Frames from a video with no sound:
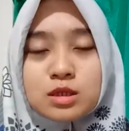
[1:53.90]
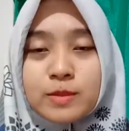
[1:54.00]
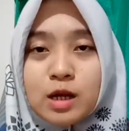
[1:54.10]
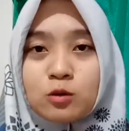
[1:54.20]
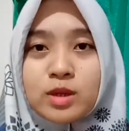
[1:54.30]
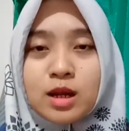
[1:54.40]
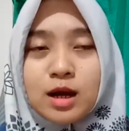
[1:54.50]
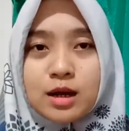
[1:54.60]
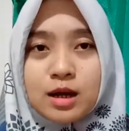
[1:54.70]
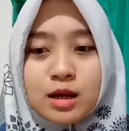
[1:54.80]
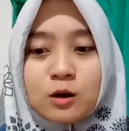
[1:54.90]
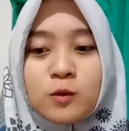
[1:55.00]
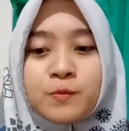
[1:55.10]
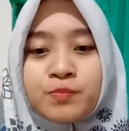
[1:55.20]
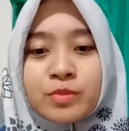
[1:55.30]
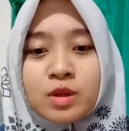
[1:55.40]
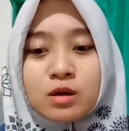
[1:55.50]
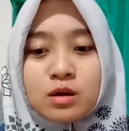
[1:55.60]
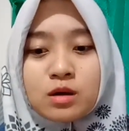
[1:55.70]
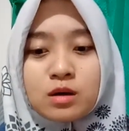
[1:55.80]
teman aku bilang kalau
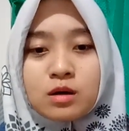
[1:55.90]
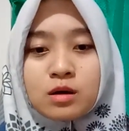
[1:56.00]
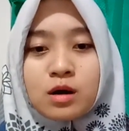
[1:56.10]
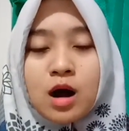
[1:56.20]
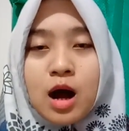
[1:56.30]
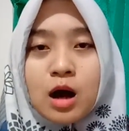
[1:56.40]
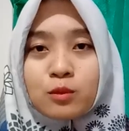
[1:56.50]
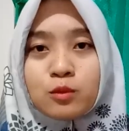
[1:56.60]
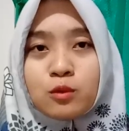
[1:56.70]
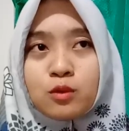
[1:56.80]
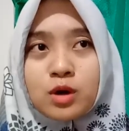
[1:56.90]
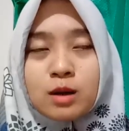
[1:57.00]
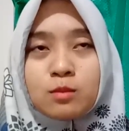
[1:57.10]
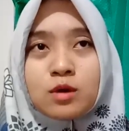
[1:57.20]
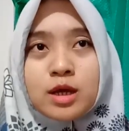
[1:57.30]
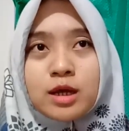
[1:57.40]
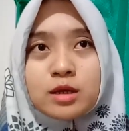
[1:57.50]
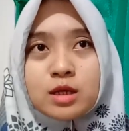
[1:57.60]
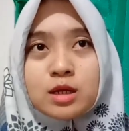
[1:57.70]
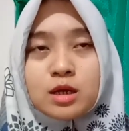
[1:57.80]
uh, aku nggak boleh
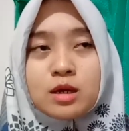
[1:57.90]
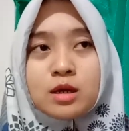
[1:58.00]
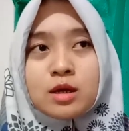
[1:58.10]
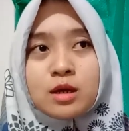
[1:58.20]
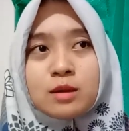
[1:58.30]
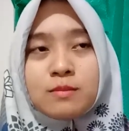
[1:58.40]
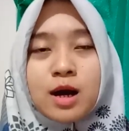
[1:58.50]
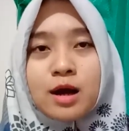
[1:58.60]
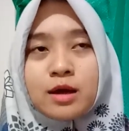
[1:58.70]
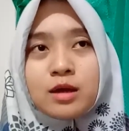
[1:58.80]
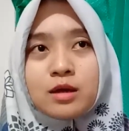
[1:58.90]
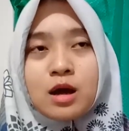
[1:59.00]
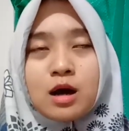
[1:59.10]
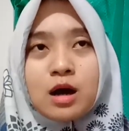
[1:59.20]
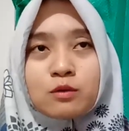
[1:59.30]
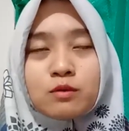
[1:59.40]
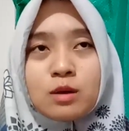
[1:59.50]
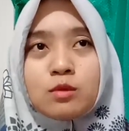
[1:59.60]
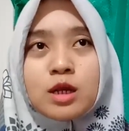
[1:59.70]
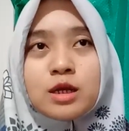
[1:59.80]
nih bye aku
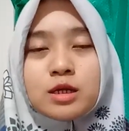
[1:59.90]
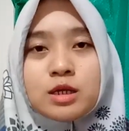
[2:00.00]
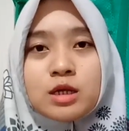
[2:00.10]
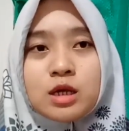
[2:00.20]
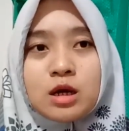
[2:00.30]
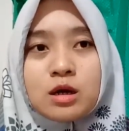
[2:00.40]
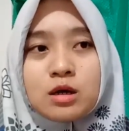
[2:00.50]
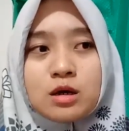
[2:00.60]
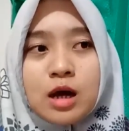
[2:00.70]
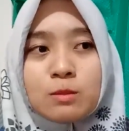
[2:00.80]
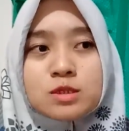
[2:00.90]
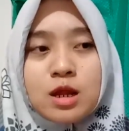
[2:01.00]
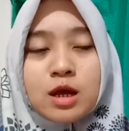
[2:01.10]
nggak boleh nih uh, habis